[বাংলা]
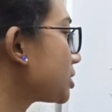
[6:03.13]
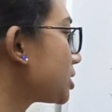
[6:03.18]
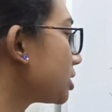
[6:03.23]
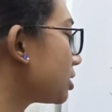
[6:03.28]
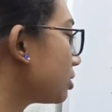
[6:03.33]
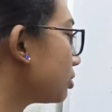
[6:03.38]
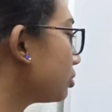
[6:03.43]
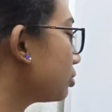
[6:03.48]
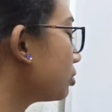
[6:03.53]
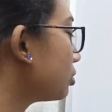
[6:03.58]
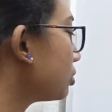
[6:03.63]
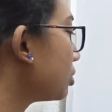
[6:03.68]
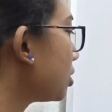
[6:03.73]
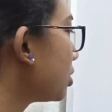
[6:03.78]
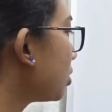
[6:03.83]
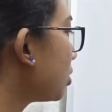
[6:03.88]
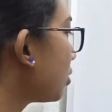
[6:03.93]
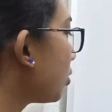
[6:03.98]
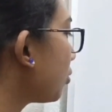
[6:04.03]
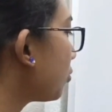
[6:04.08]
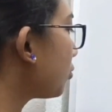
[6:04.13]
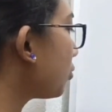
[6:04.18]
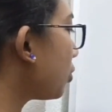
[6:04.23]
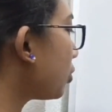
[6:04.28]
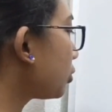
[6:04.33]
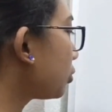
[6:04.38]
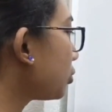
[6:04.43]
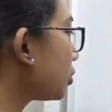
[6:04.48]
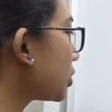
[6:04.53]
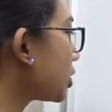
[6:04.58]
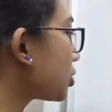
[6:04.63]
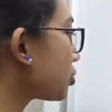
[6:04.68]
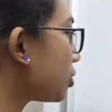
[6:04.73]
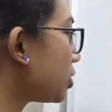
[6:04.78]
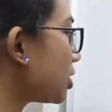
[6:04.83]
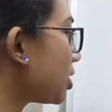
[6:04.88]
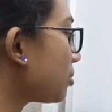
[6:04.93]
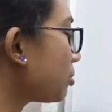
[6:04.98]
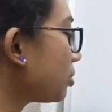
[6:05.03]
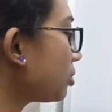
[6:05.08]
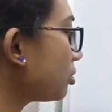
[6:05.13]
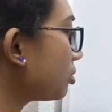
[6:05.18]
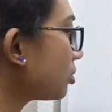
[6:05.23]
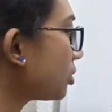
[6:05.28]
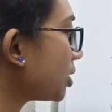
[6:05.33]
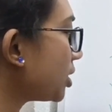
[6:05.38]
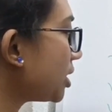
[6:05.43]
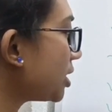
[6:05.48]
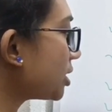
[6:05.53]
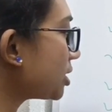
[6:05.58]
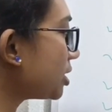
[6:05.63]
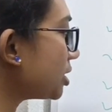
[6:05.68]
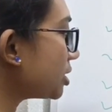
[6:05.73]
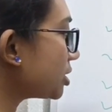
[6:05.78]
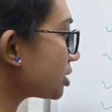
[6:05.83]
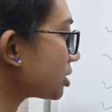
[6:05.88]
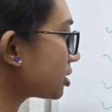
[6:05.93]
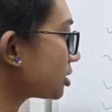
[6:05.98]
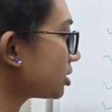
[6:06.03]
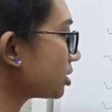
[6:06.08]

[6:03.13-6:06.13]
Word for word: এমসিকিউ ফোর্থ উইকে চলে যাব ইংলিশ